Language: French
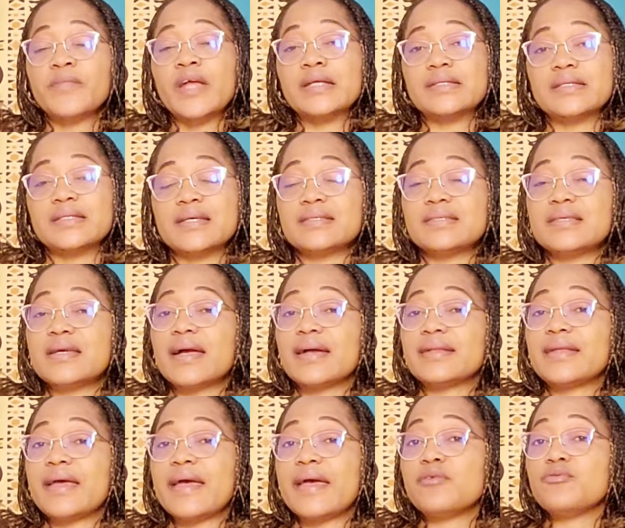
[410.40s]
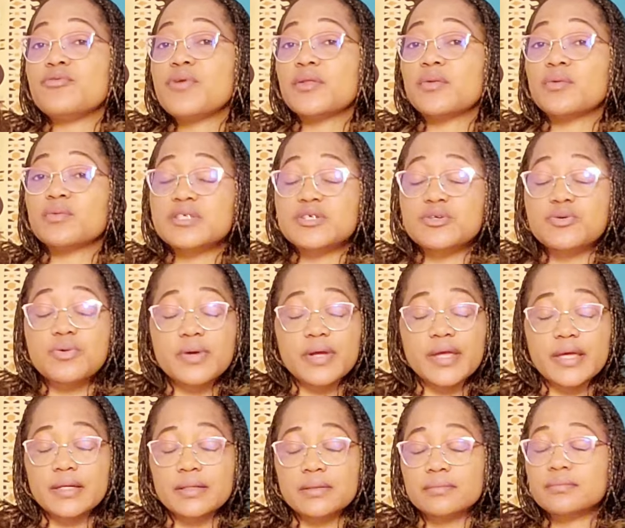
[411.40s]
C'est ainsi qu'Anaël lui a donc dit Ok,
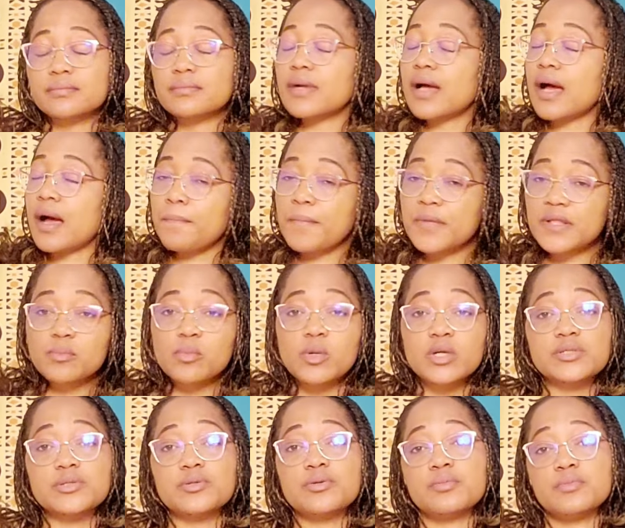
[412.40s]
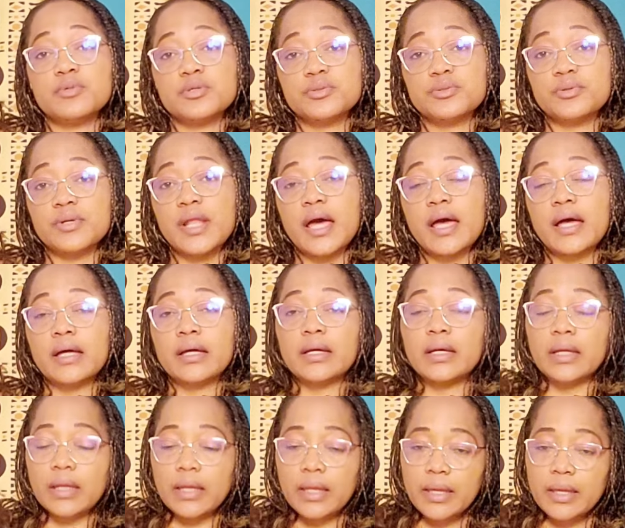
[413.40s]
amène-moi chez le monsieur là.
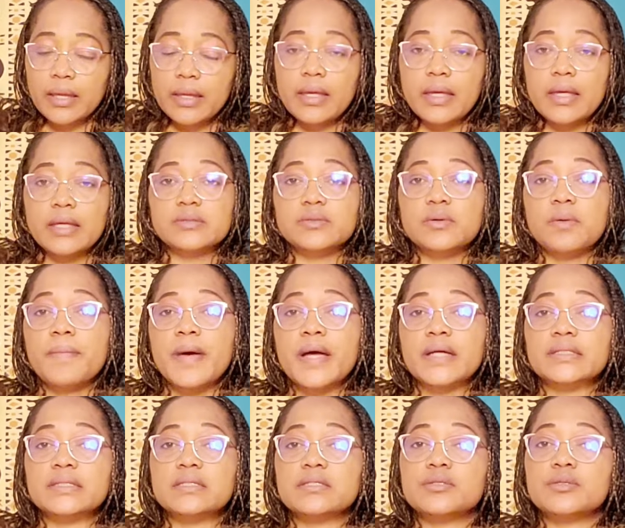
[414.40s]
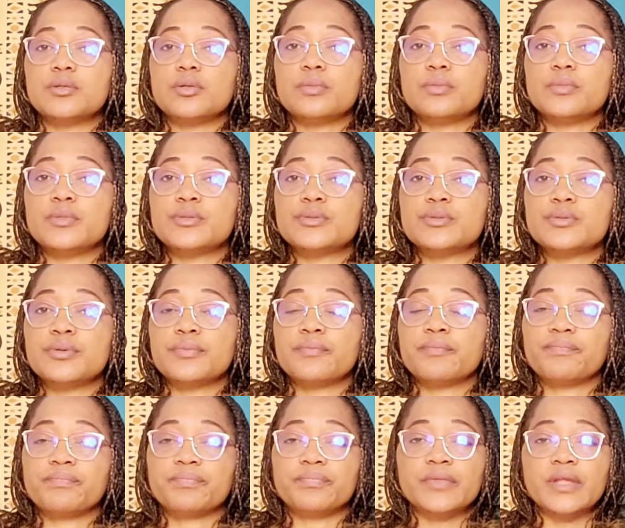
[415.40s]
Elles sont parties chez le monsieur.
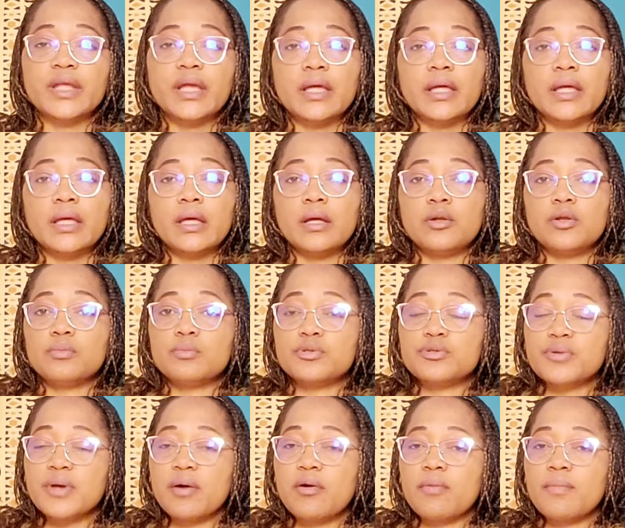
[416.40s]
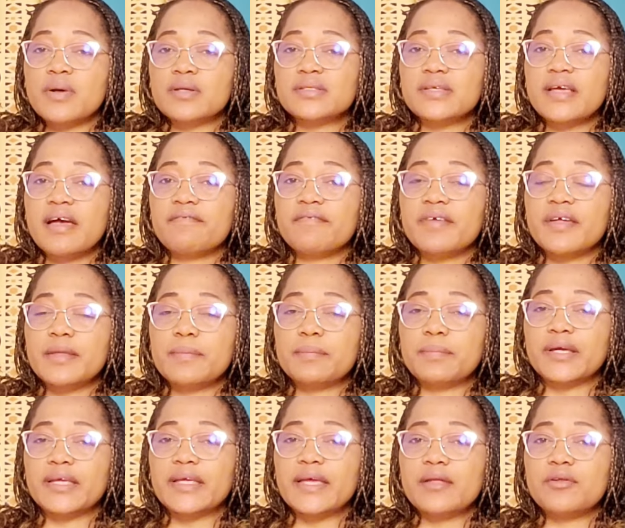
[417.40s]
Le monsieur a commencé à faire les
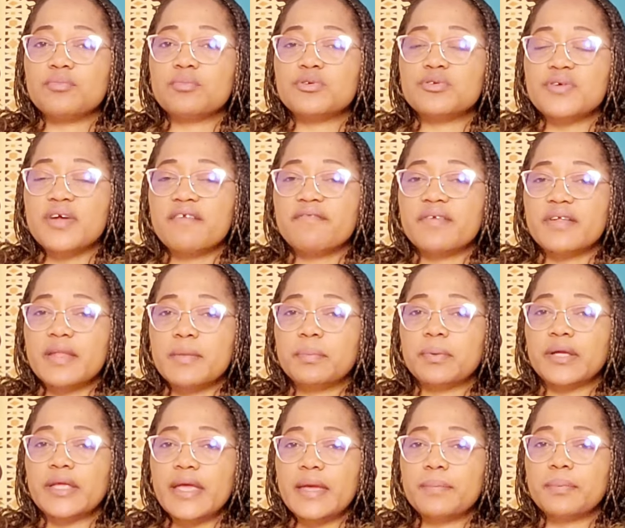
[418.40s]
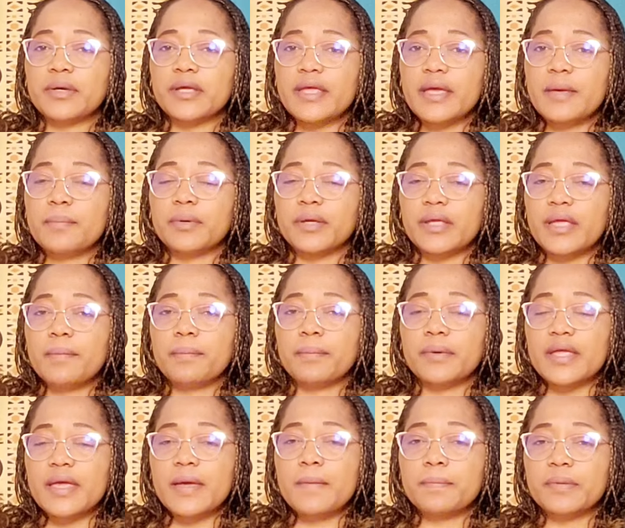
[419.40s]
prières, le monsieur a fait les prières, prières, prières,
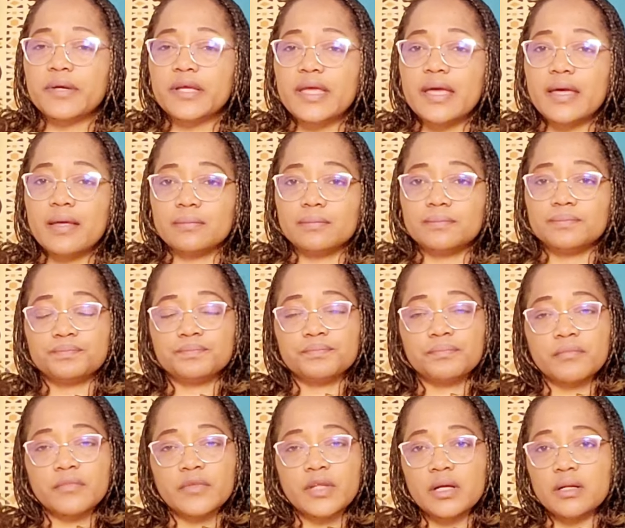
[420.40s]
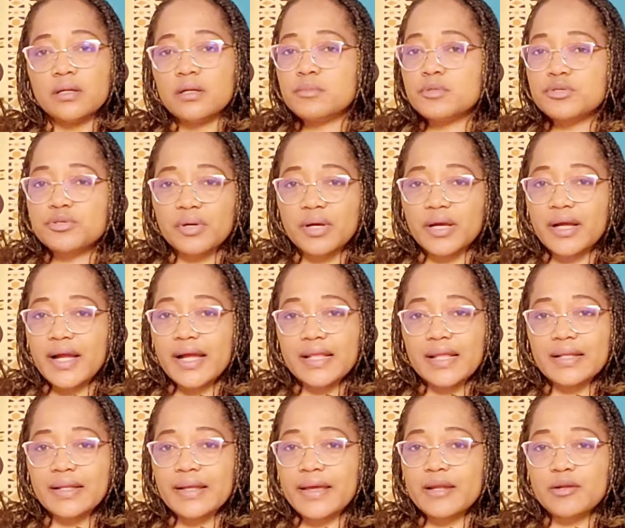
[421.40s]
prières, prières. Le monsieur regarde
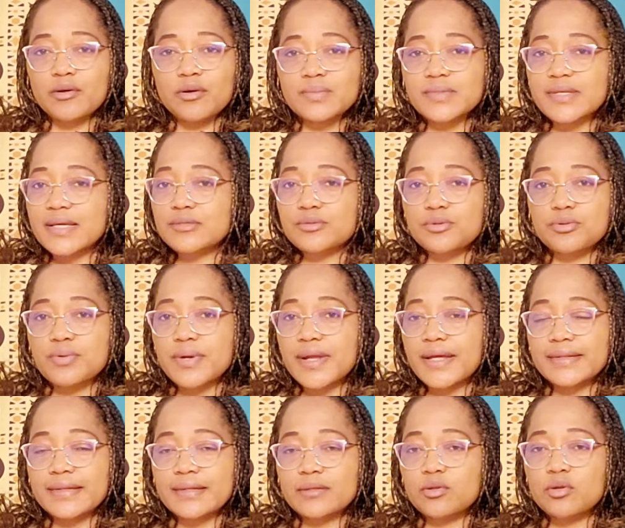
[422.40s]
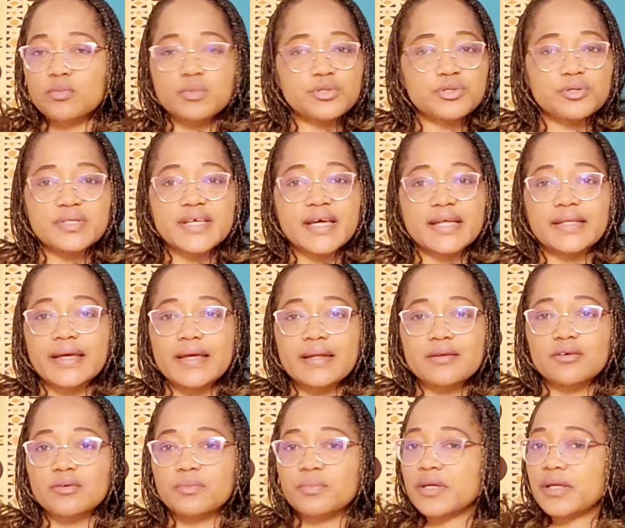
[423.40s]
Anaël comme ça, il secoue la tête. Le monsieur dit à Anaël
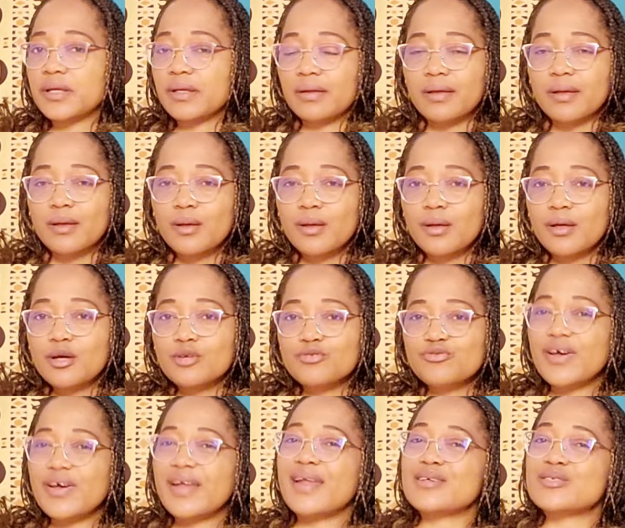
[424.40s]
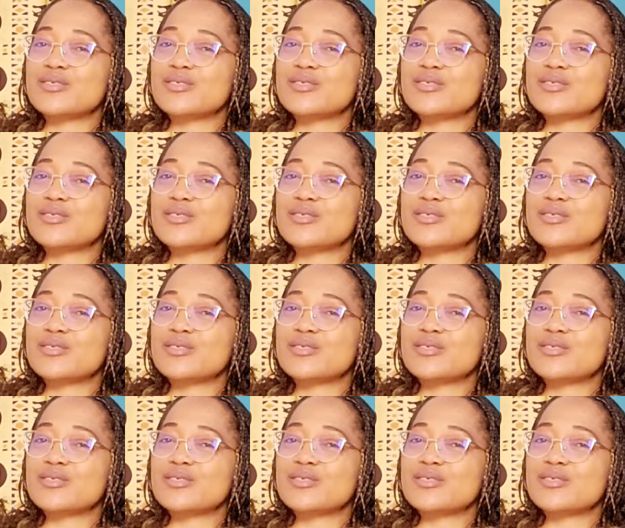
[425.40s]
comme Tu as la